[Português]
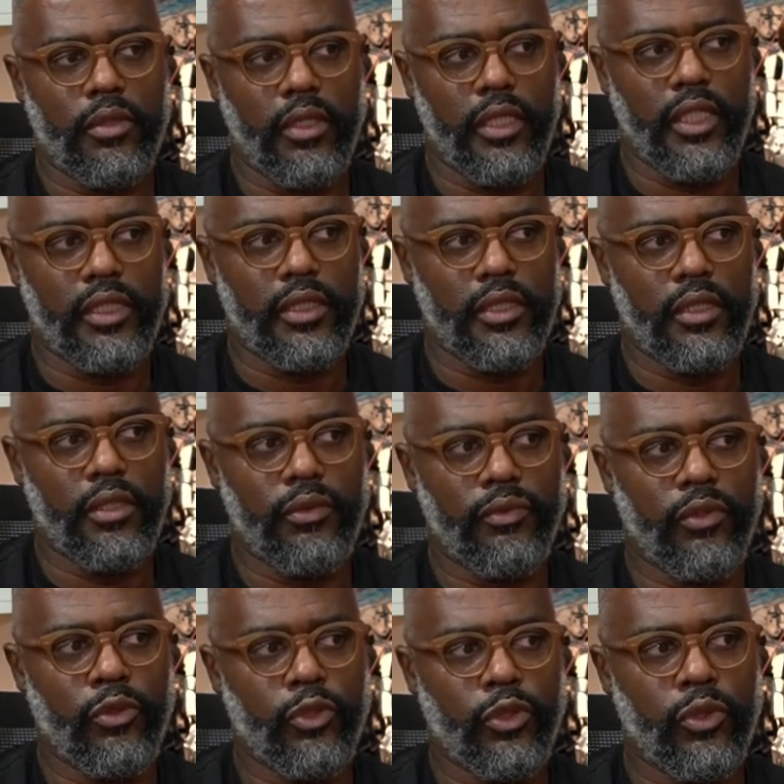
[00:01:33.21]
E assim,
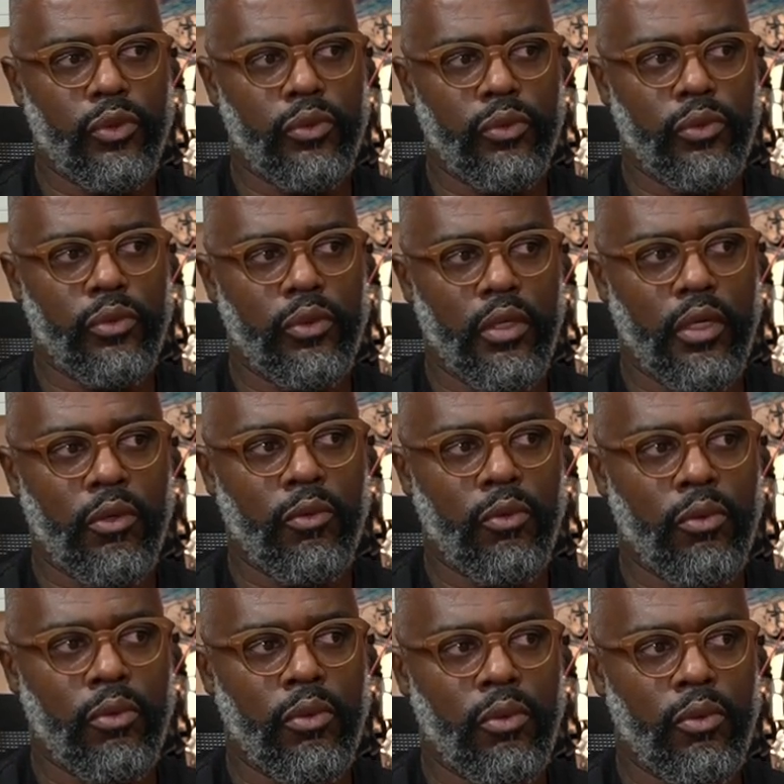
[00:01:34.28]
foi um jogo...
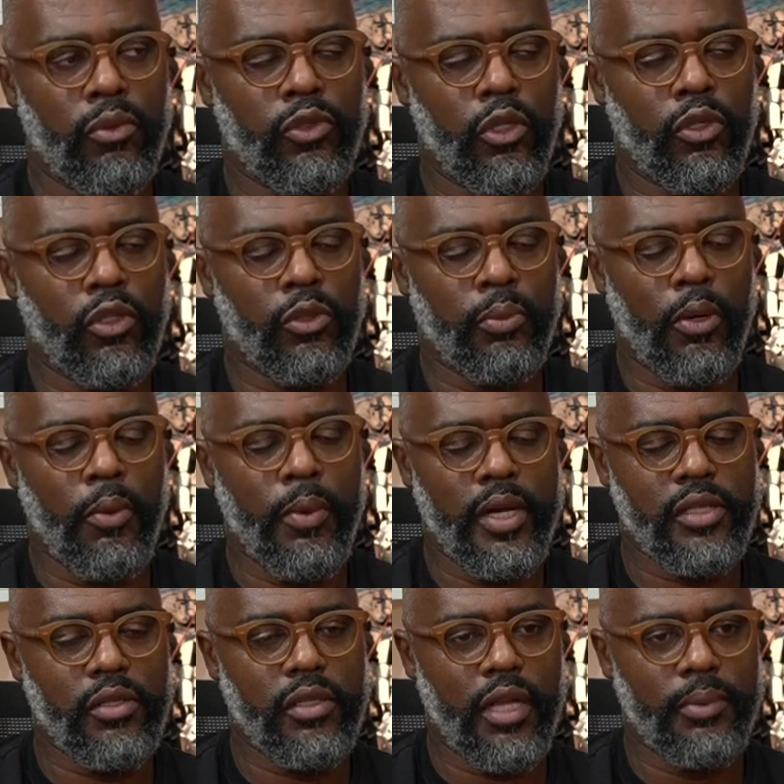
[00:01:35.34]
O, o jogo contra o Palmeiras
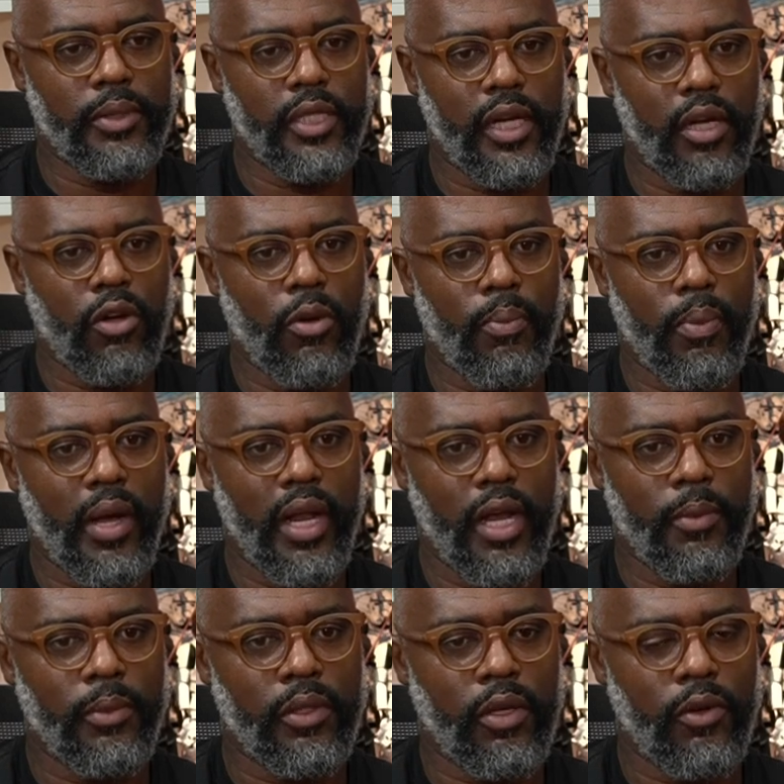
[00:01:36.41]
não dá para tirar como
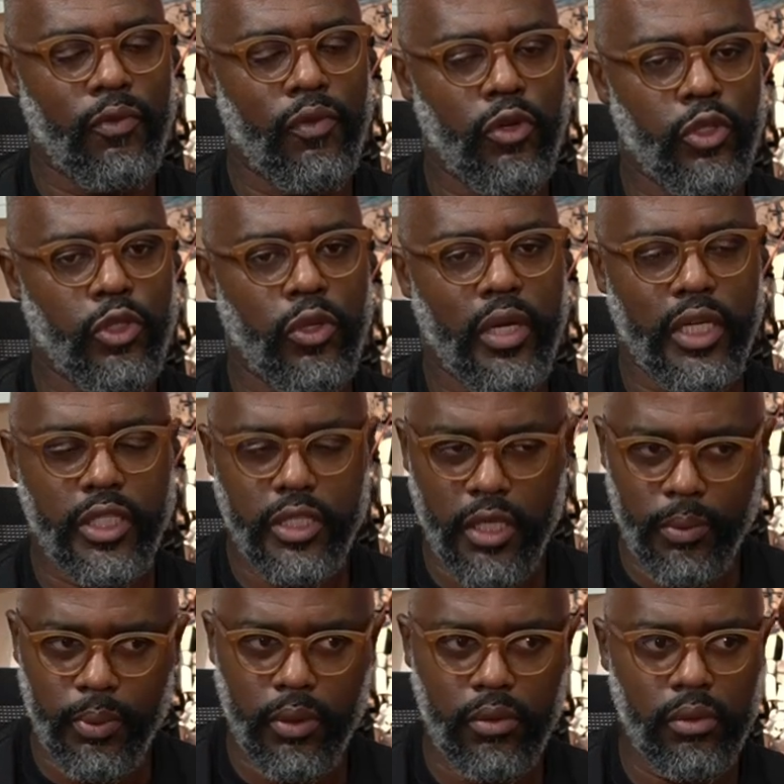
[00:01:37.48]
parâmetro que foi um jogo
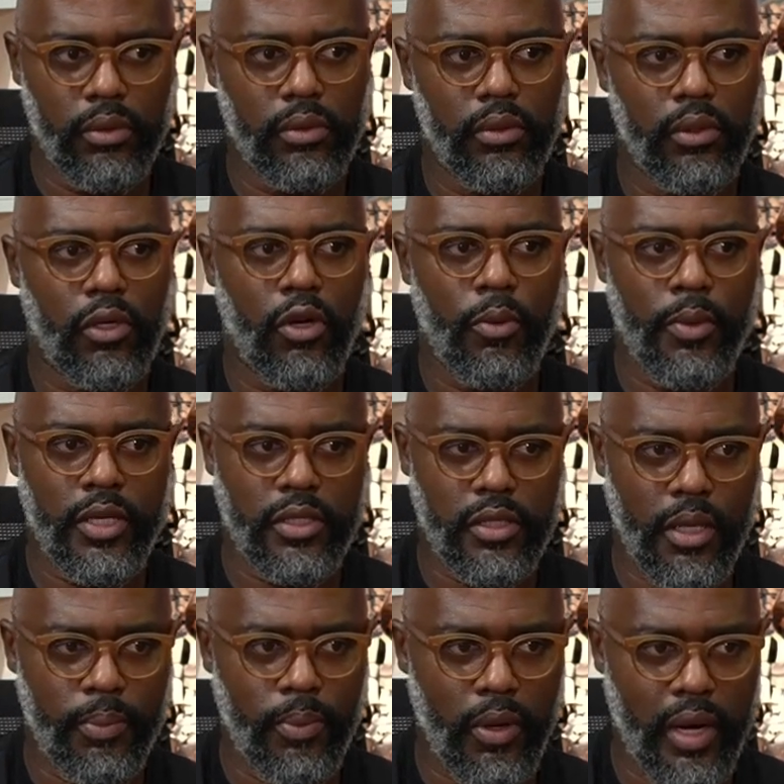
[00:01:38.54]
atípico. Começo de
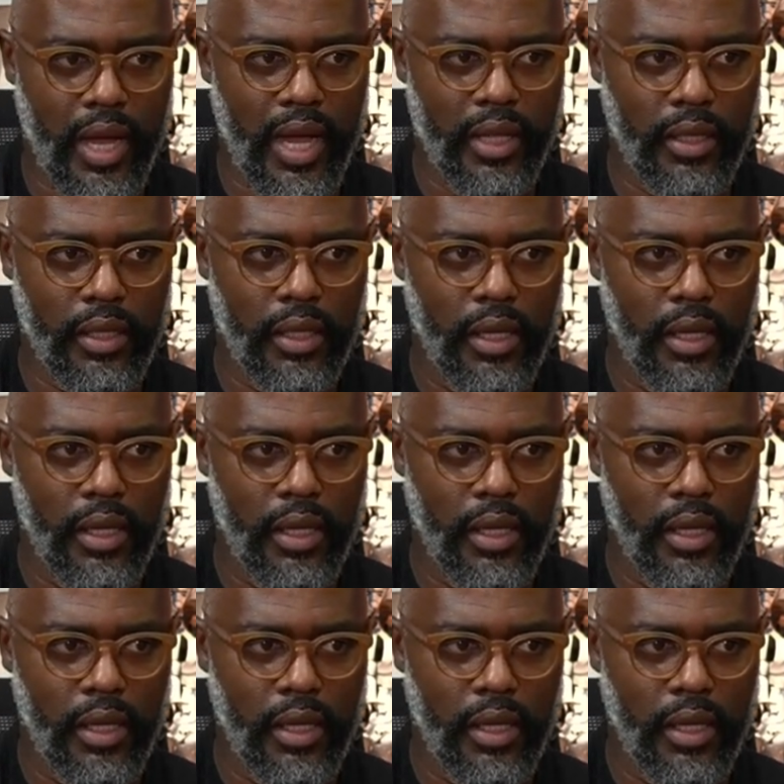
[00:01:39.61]
temporada.